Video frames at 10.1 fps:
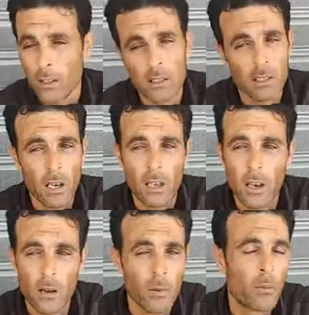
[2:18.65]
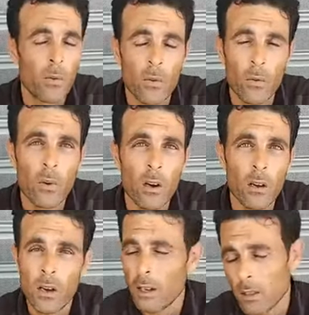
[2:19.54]
درت اقرار بالبنوه
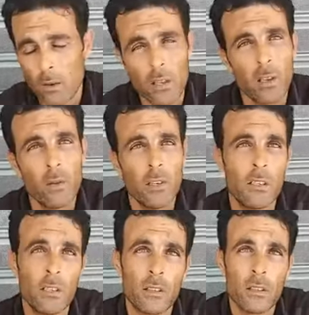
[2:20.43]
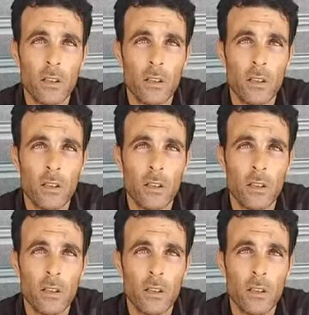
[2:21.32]
حطوا لي الوليدات